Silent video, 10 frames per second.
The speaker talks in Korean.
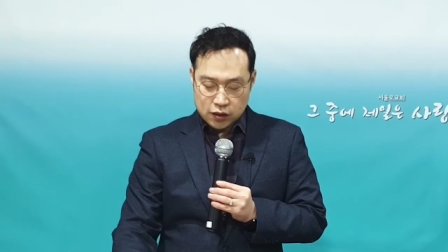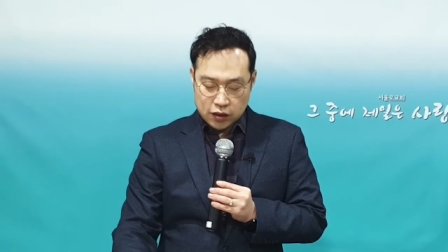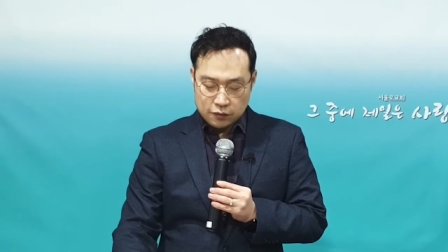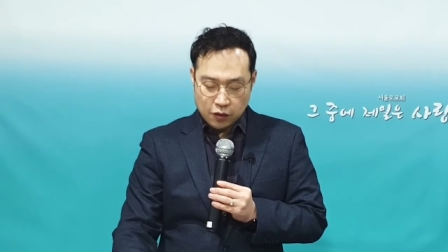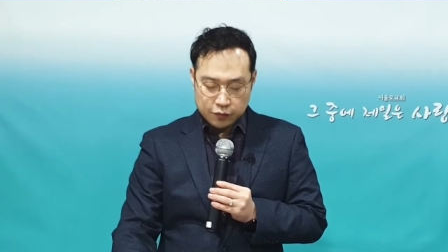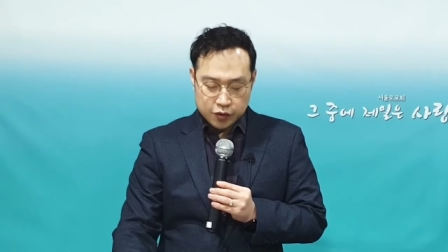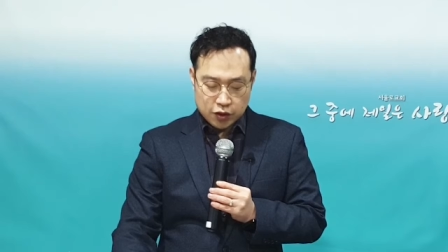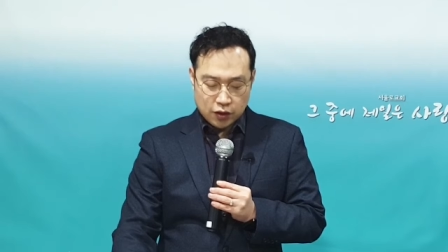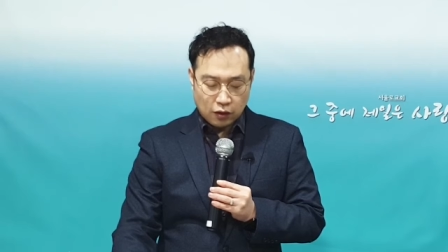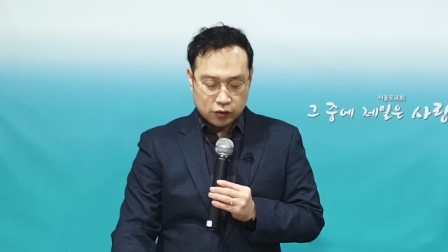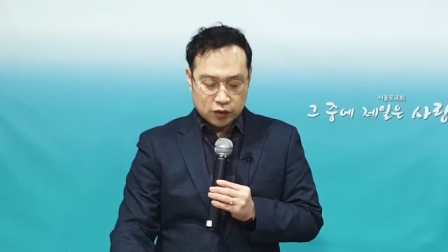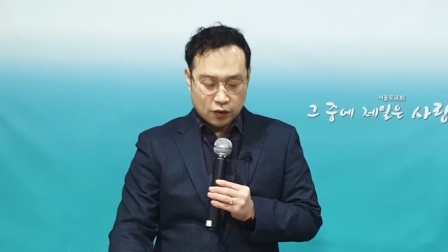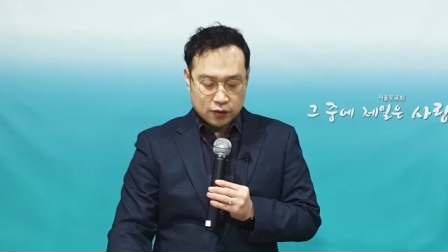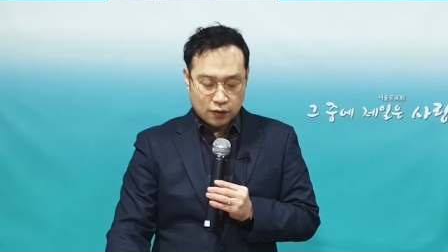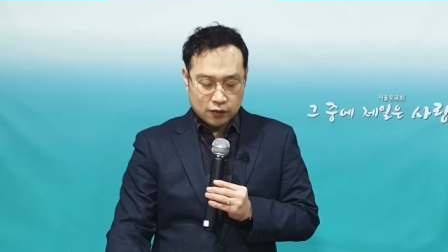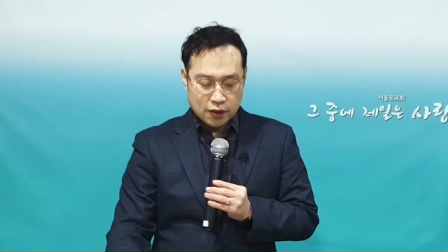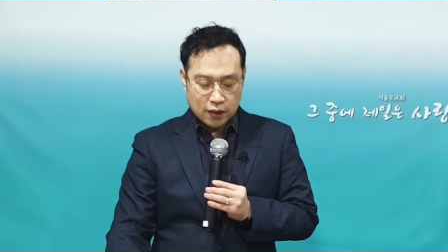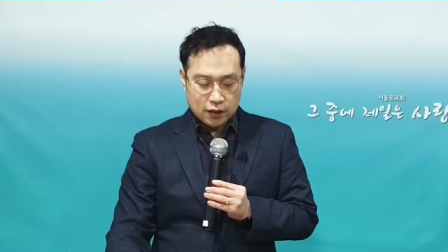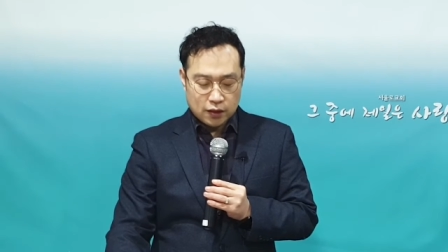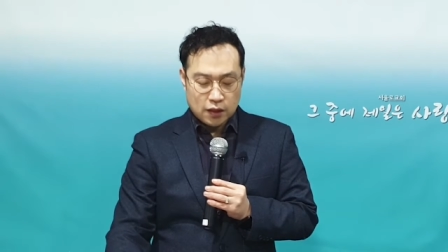끊임없이 영적
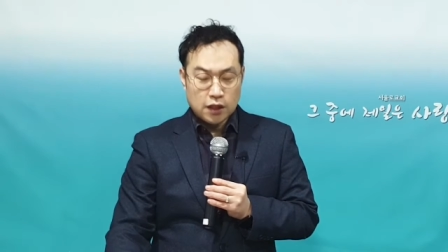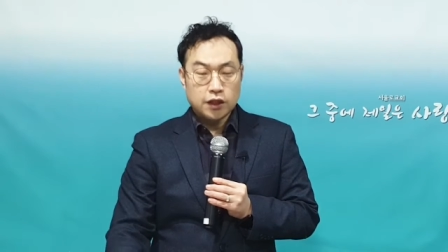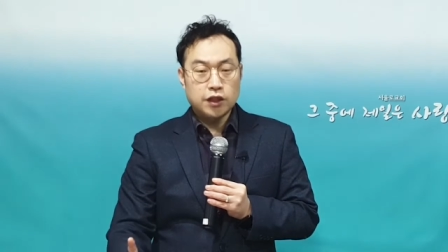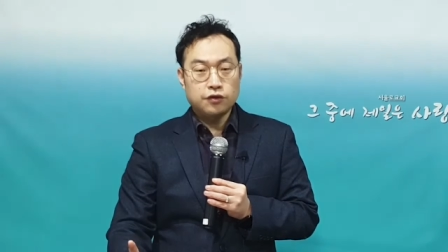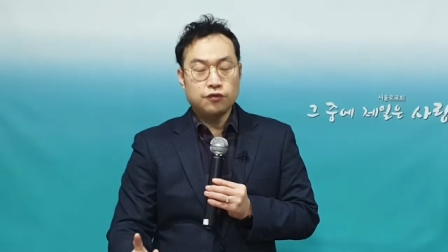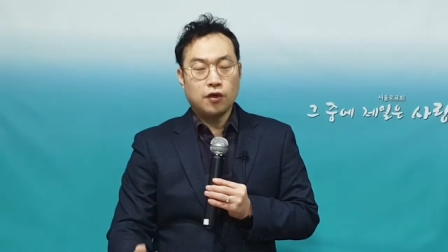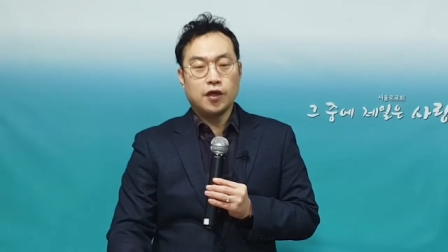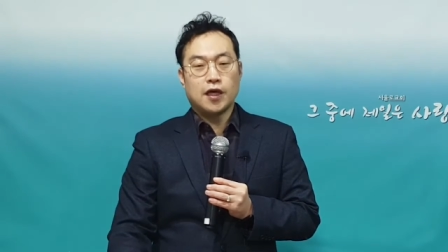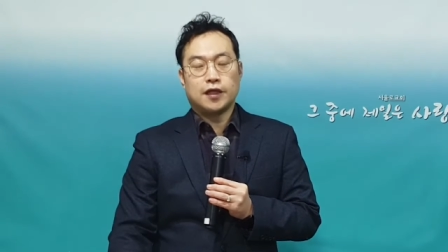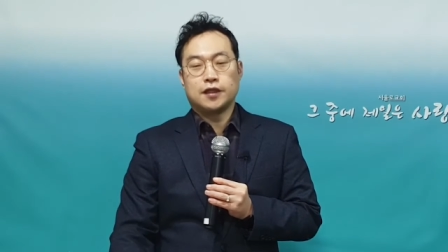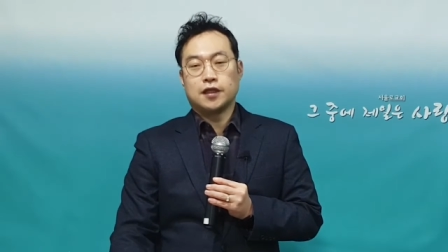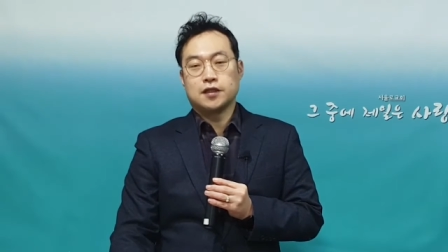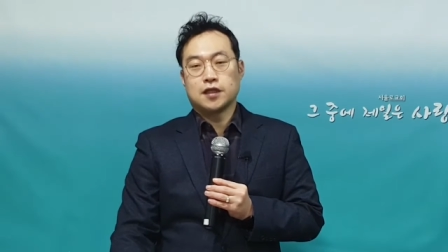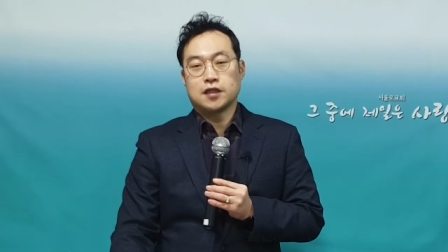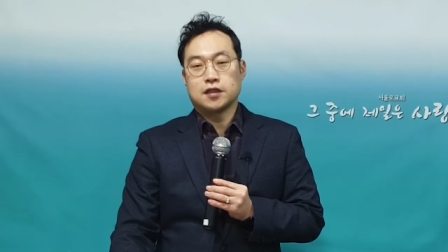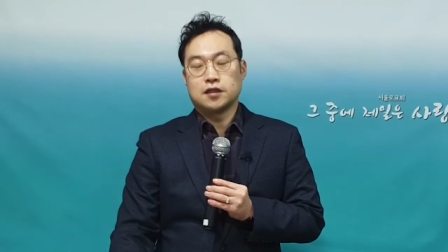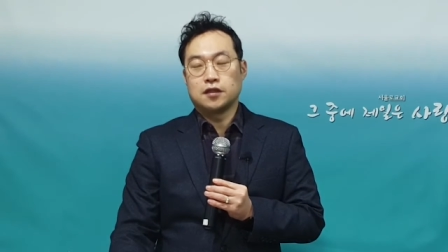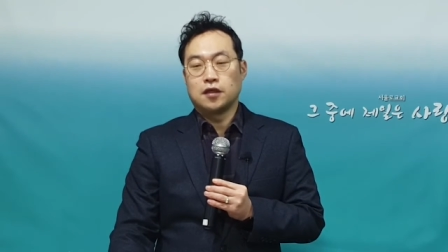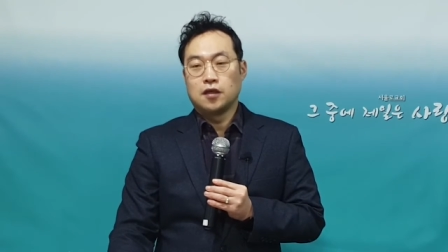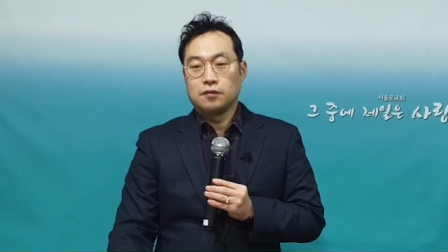성장을 이루어야 한다는
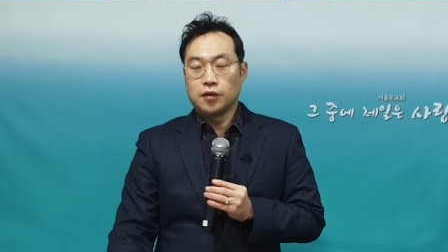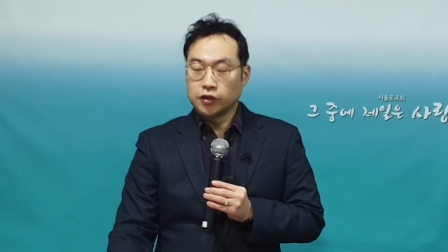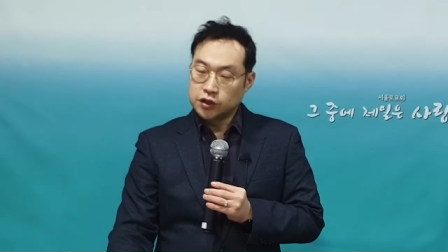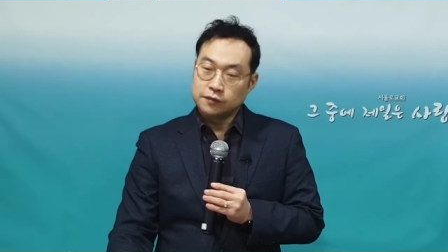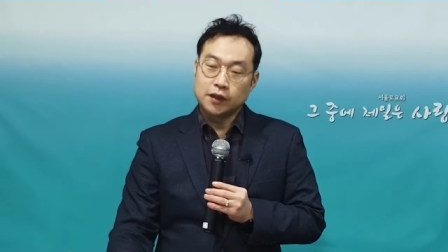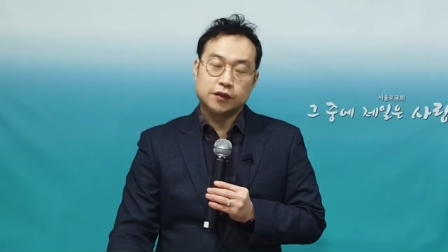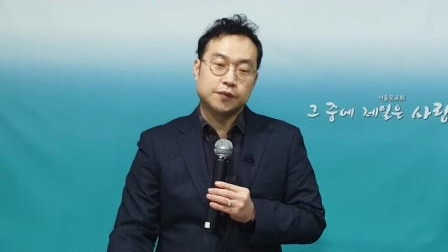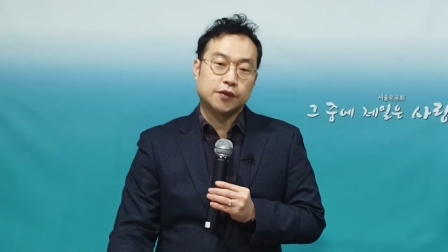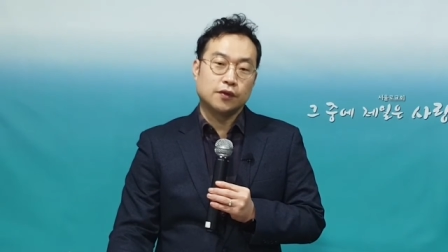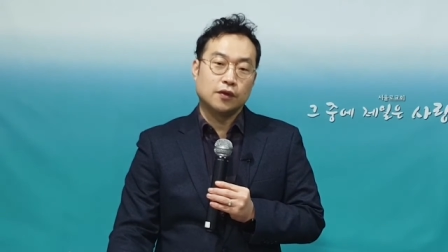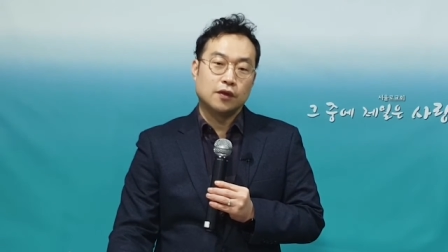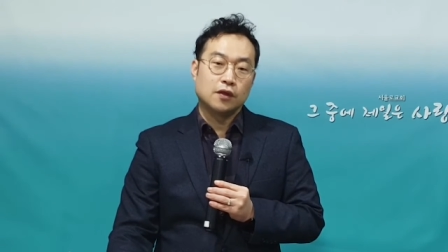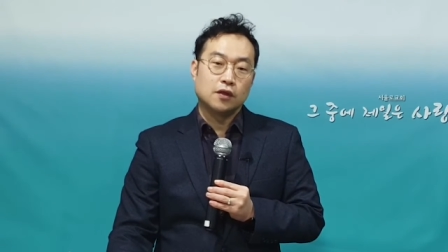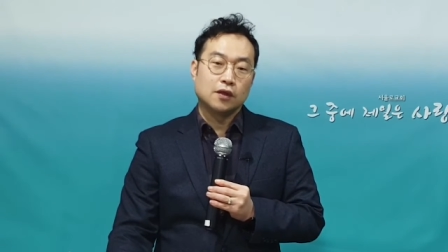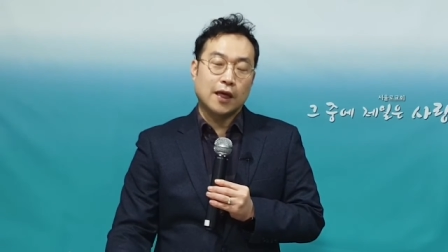사실을 명심하십시오.